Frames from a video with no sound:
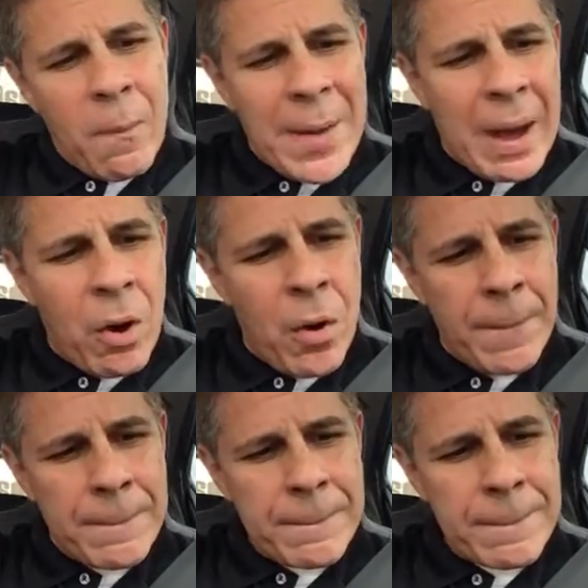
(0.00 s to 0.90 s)
es un
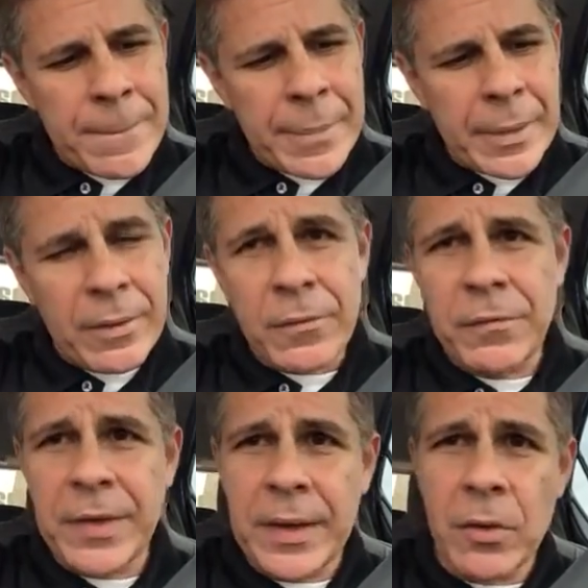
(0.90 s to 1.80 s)
mahón
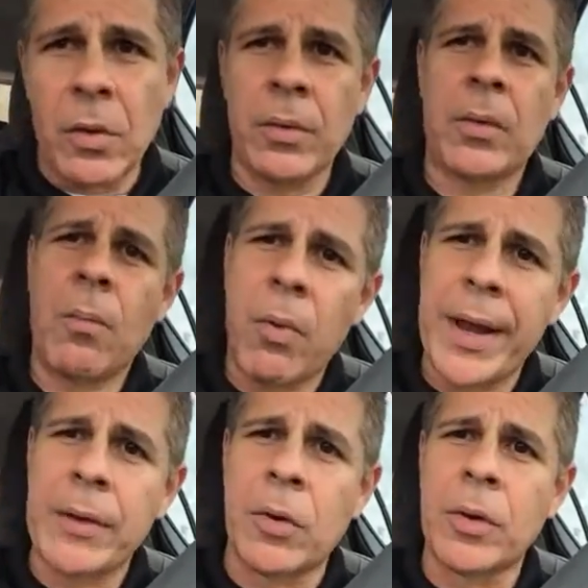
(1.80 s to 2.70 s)
fino,
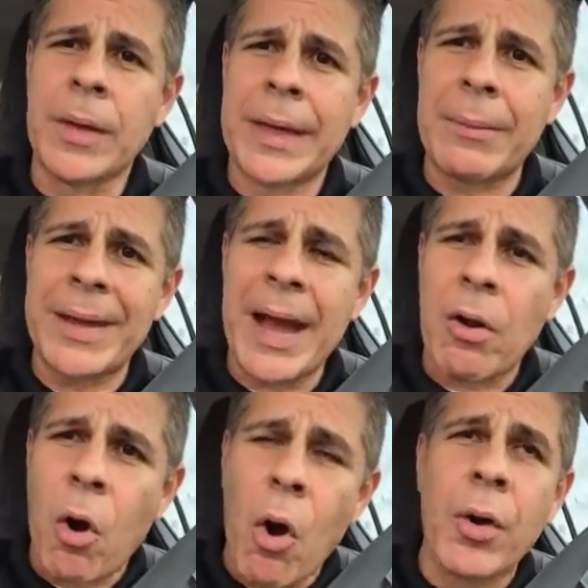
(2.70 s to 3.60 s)
bueno, que vaya
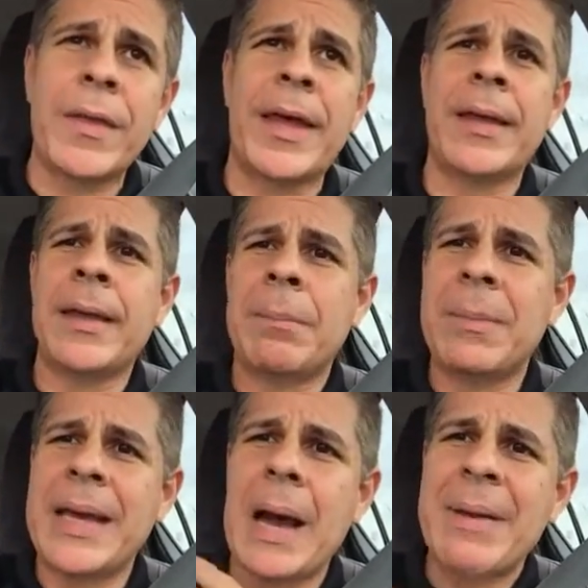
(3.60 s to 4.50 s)
acorde.
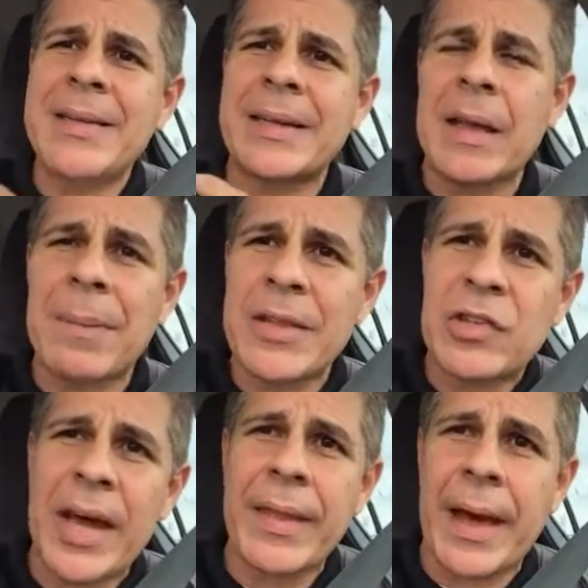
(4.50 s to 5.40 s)
Mi camisa está
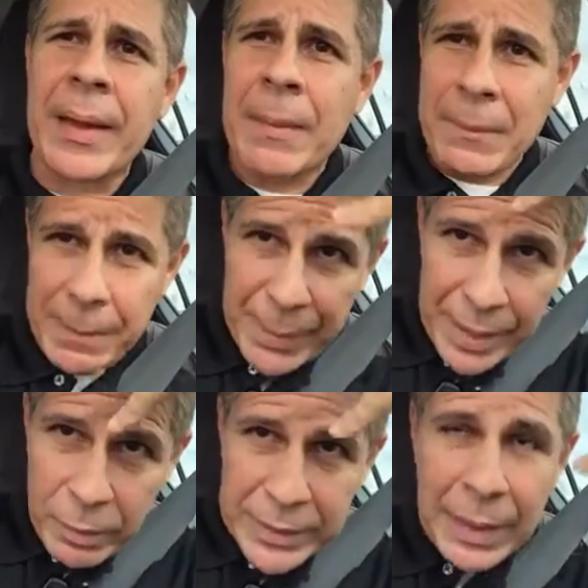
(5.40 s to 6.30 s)
planchada, mi
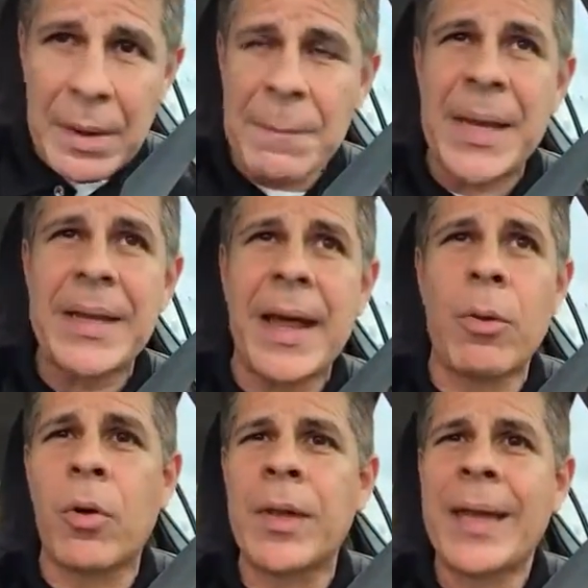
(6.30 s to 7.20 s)
pelo está bien
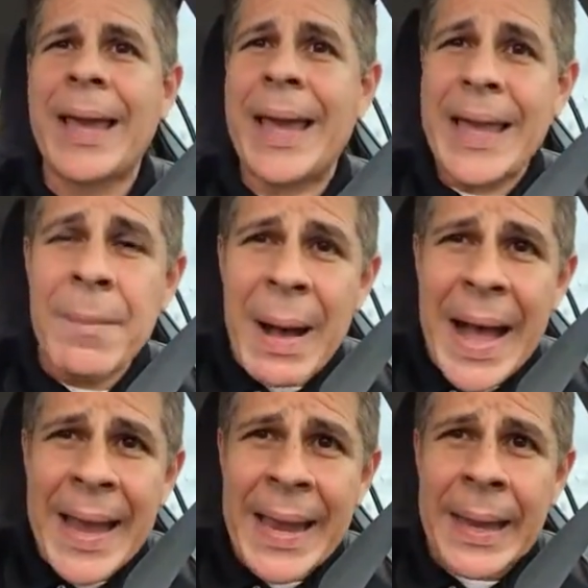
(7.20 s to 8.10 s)
peinado. Es
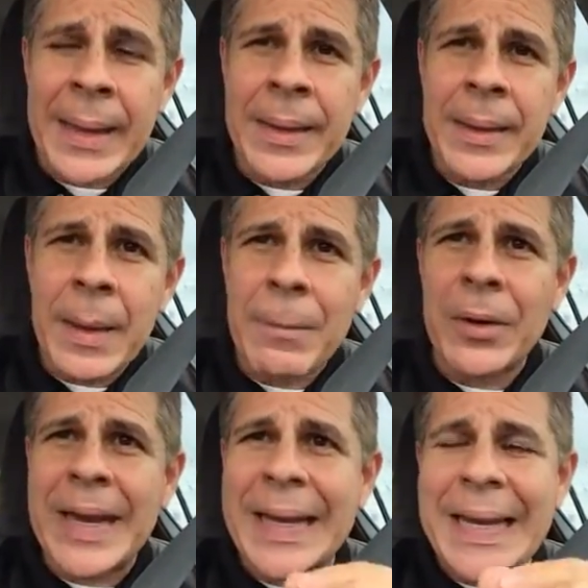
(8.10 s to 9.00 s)
imagen,
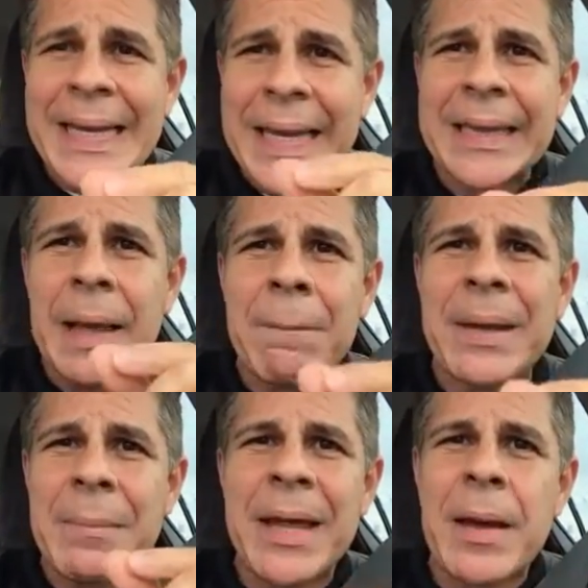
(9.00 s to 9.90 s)
porque el cliente
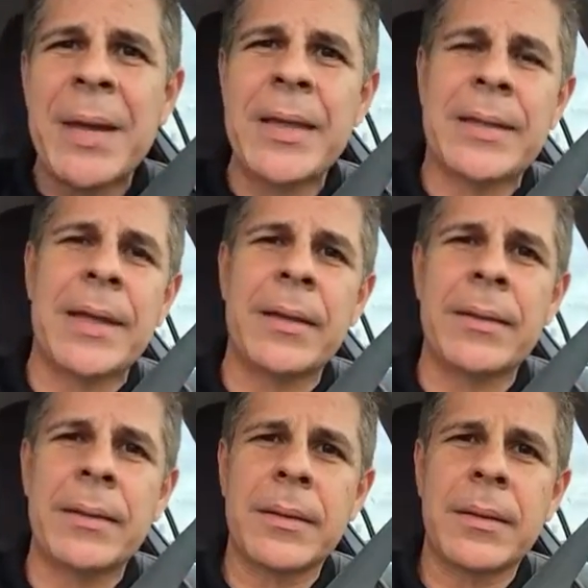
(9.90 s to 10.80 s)
primeramente
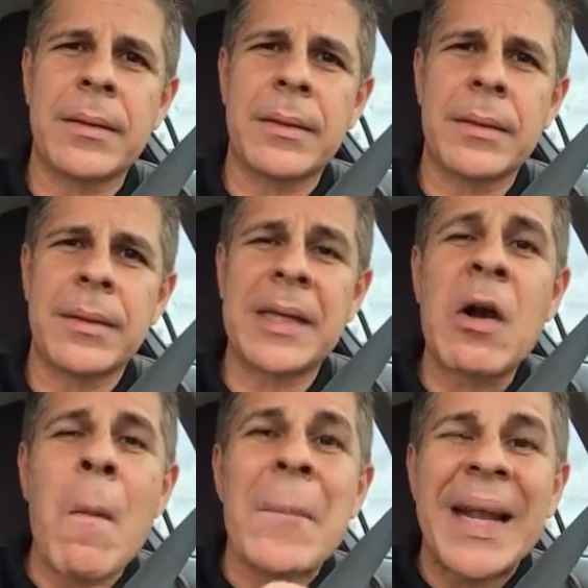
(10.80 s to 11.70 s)

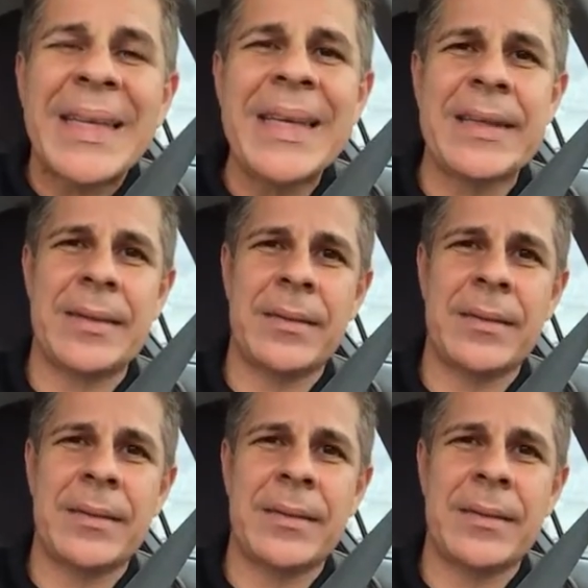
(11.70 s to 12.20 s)
te compra a ti,